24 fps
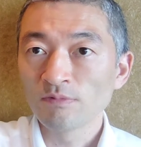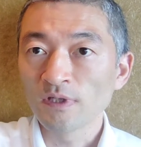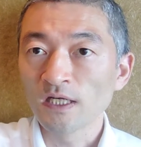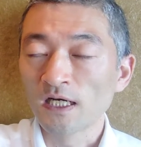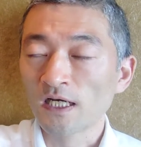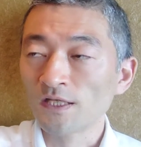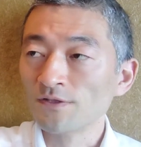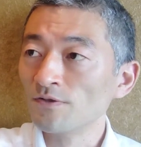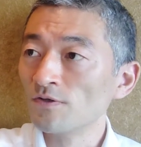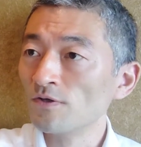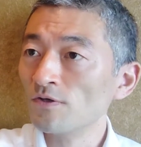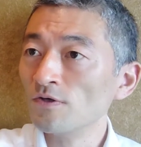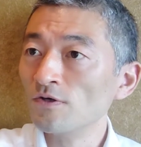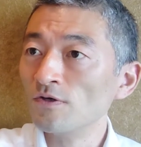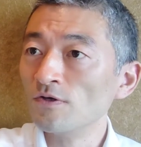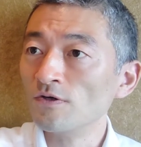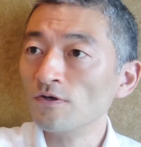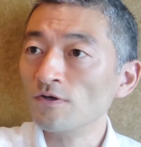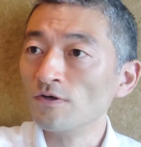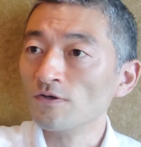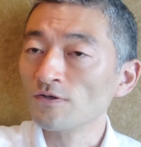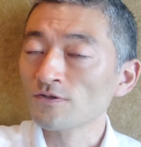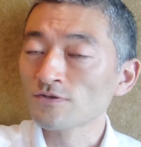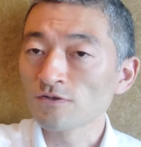まあ、あ
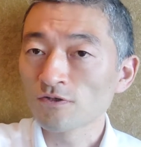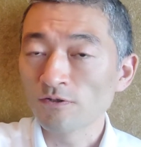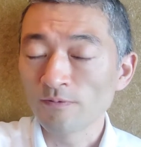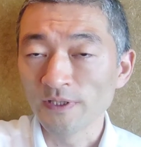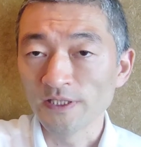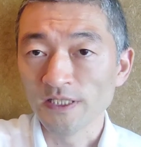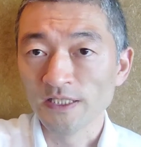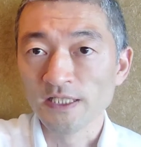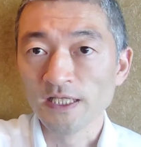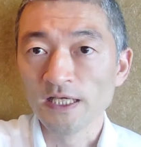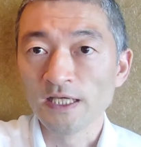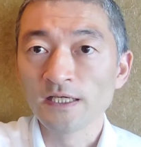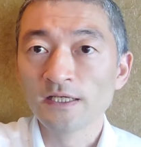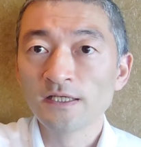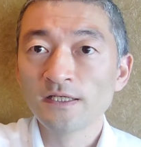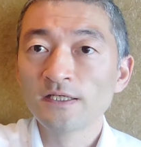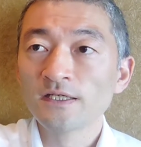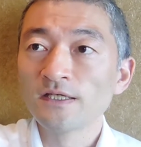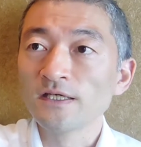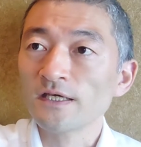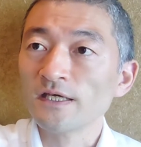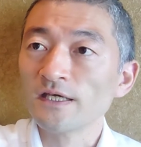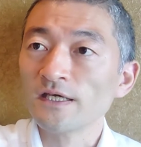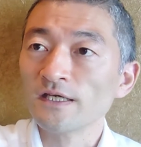のー、そこまでね、
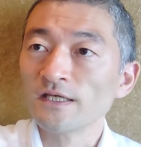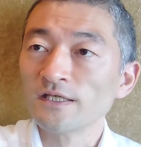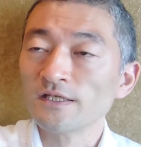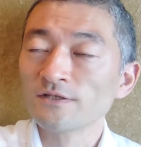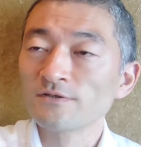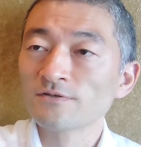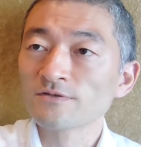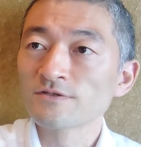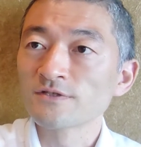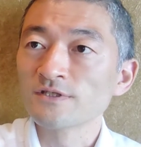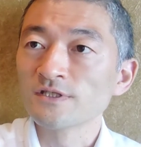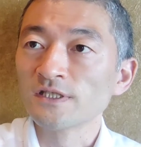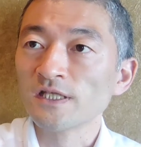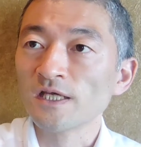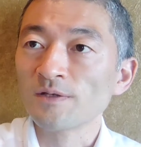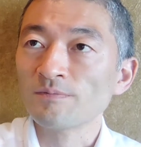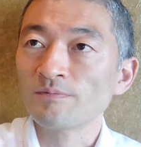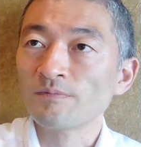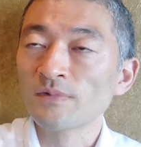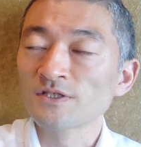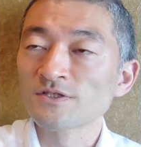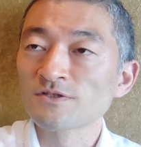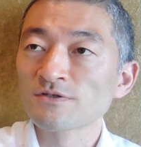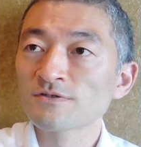えー、色づいて、
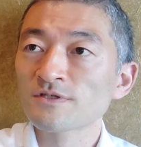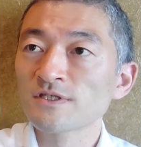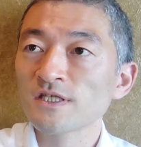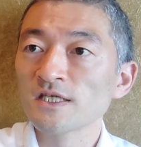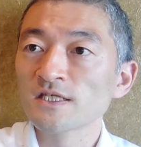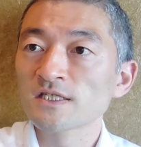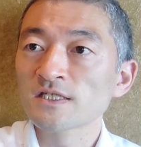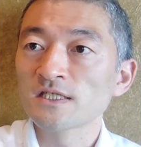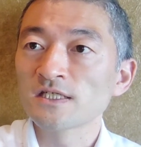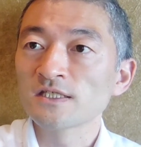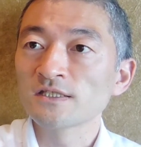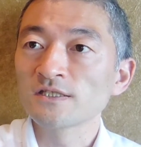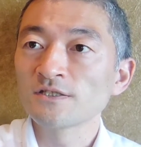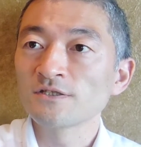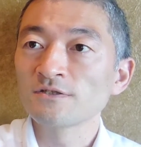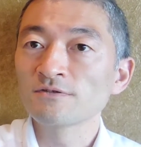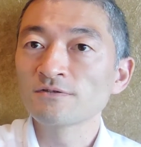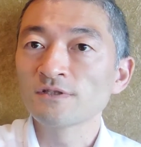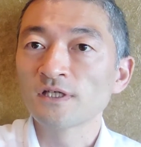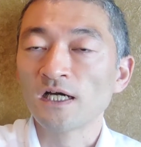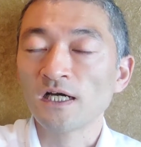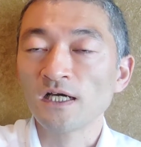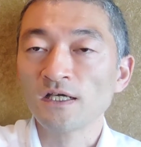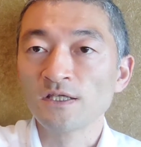まあ、熟成されてる
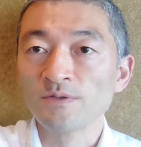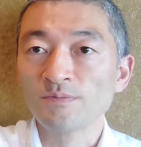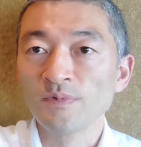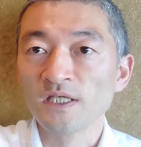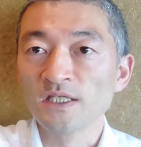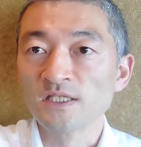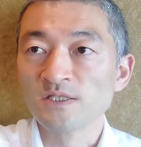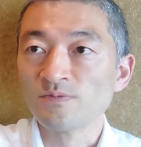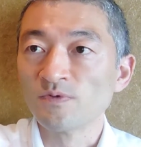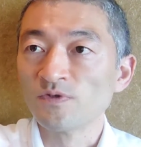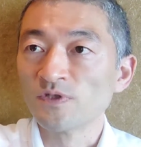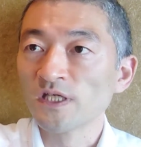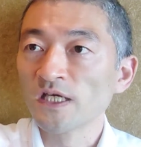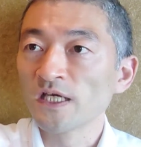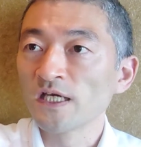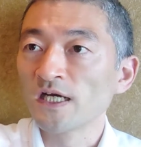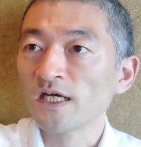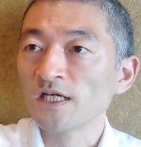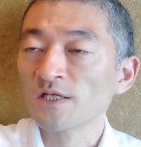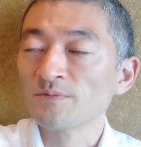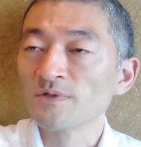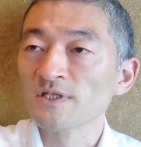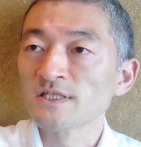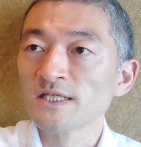ようなイメージも
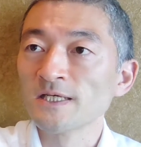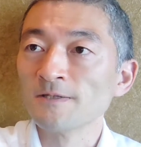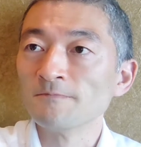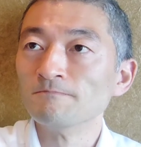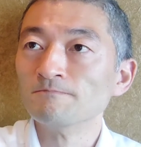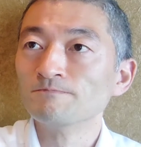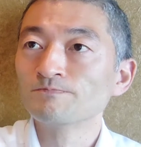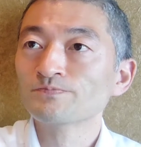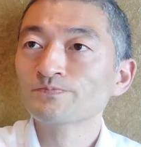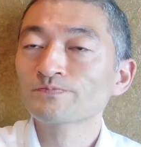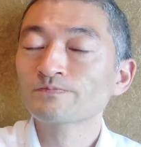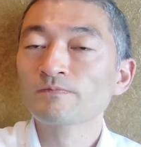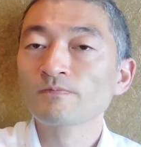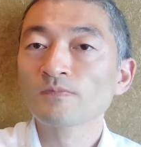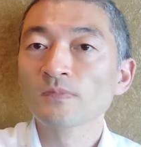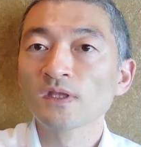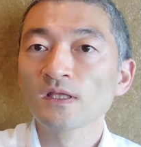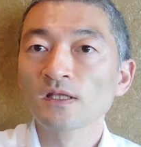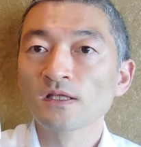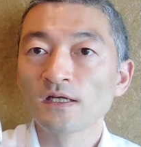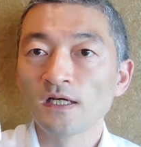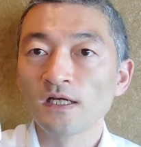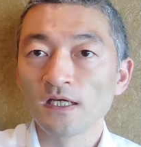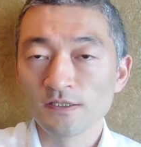ね、ありません。
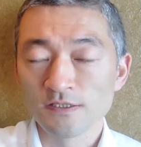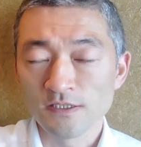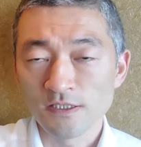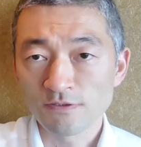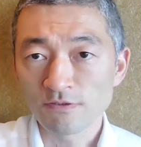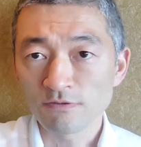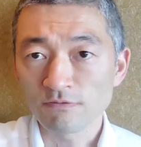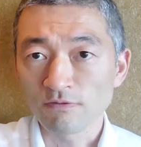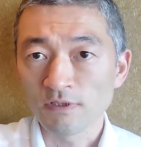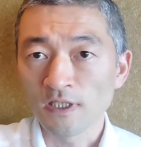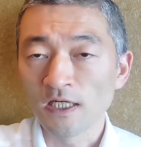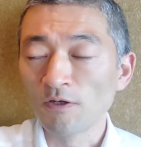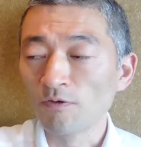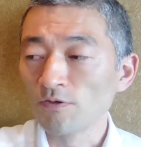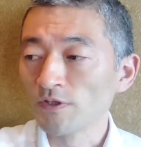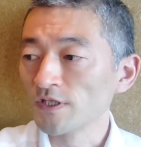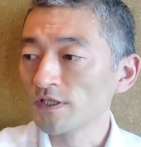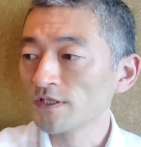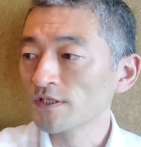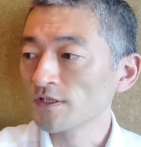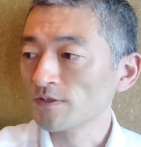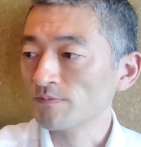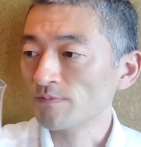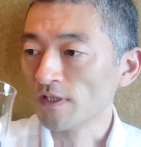はい、じゃあちょっと香
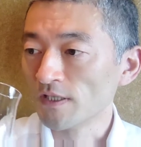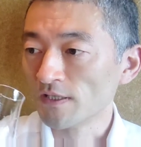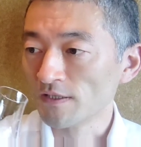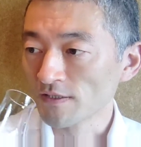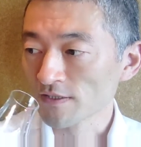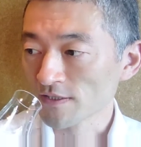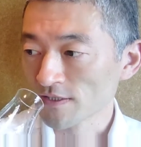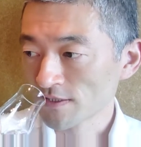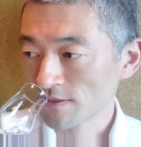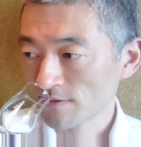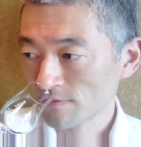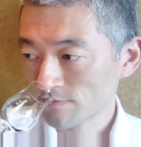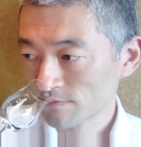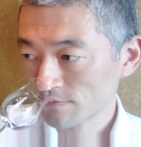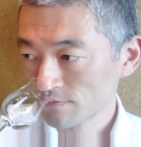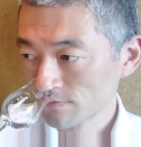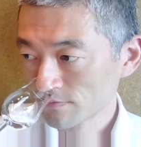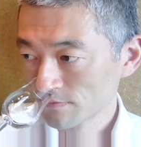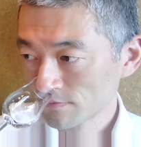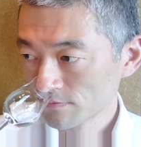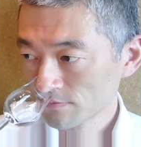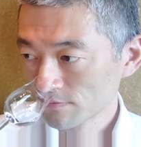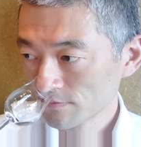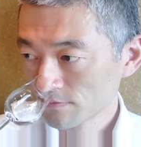りいきます。
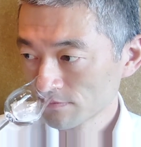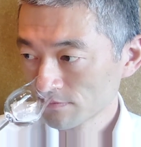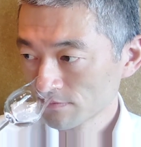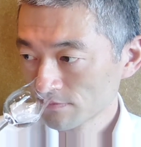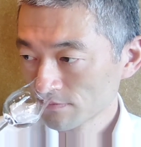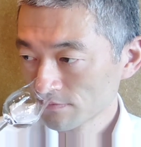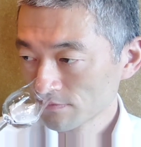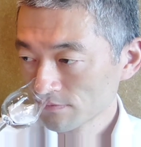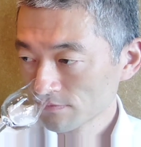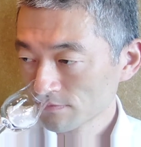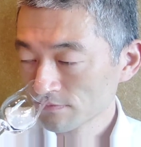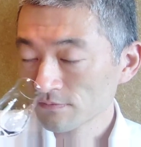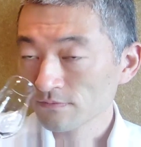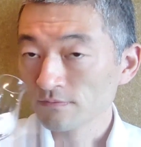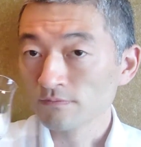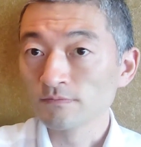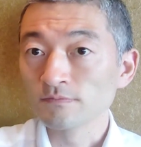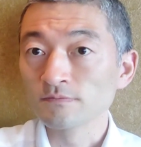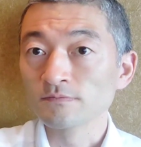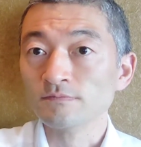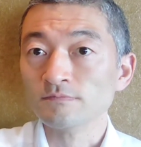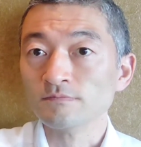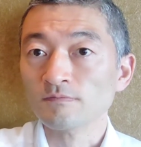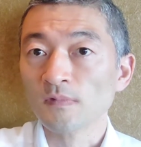
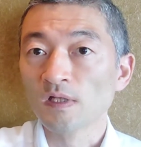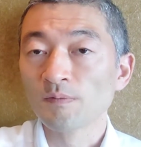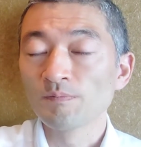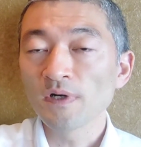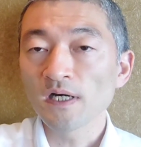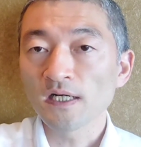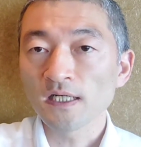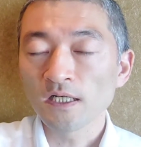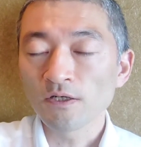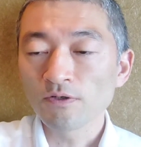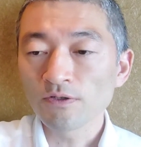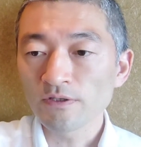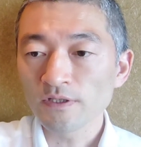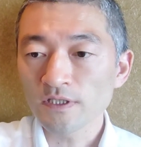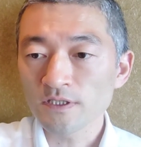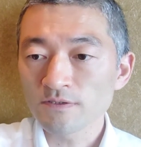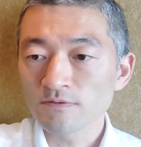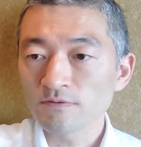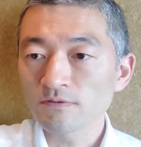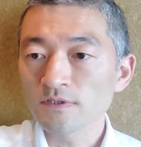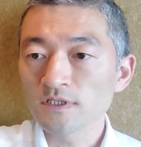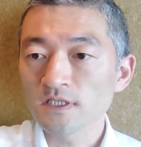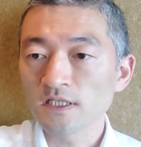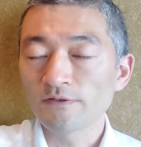うん、まあ香りは
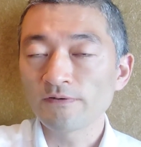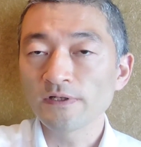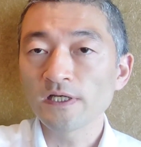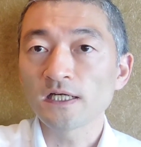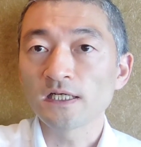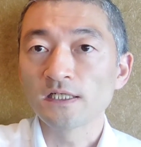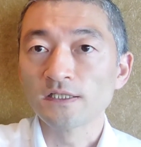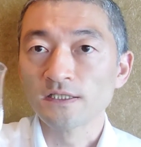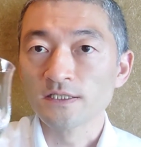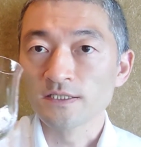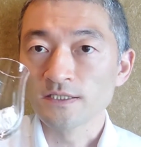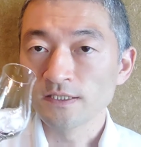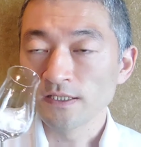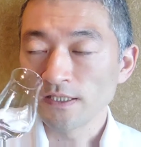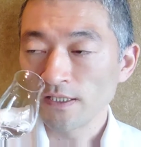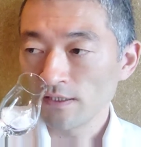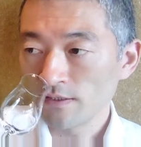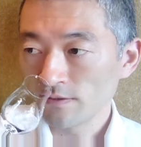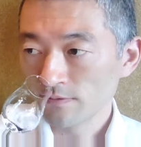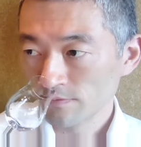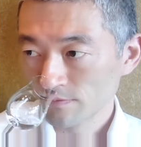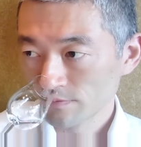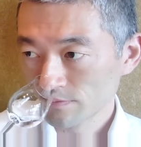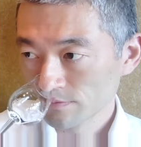すごく爽やかです
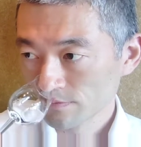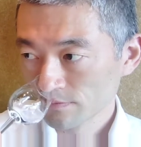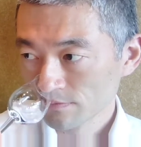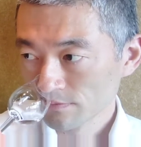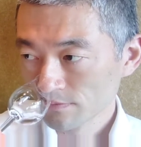ね